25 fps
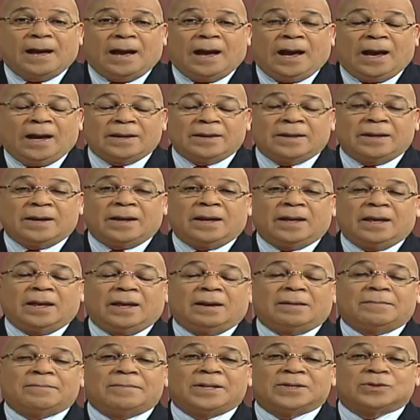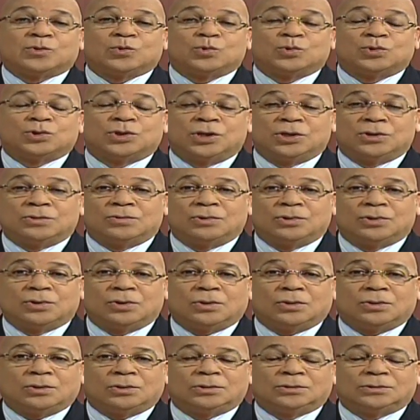ayer me
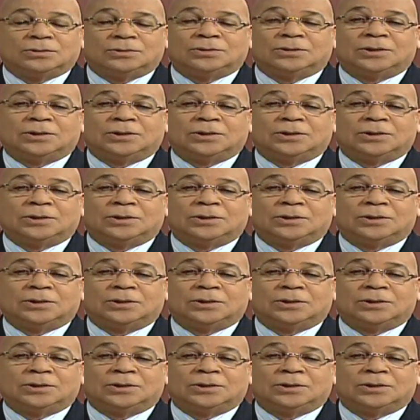sustituyó.